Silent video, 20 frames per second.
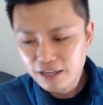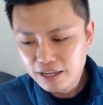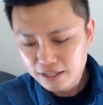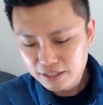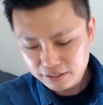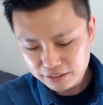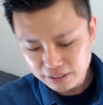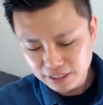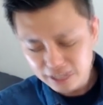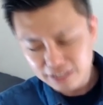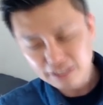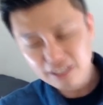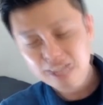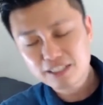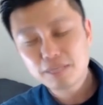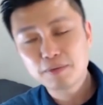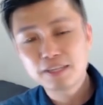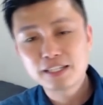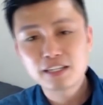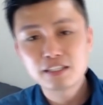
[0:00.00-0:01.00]
新银行它基
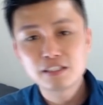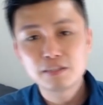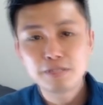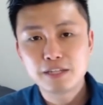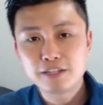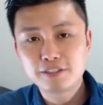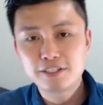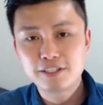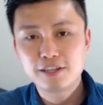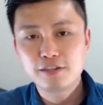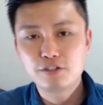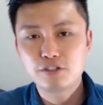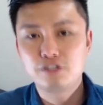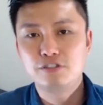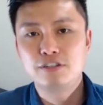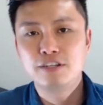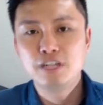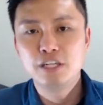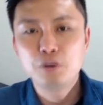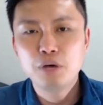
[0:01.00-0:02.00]
本上是比较现实
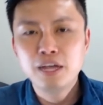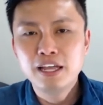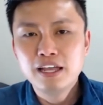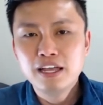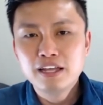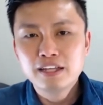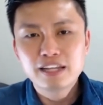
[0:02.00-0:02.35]
的，因为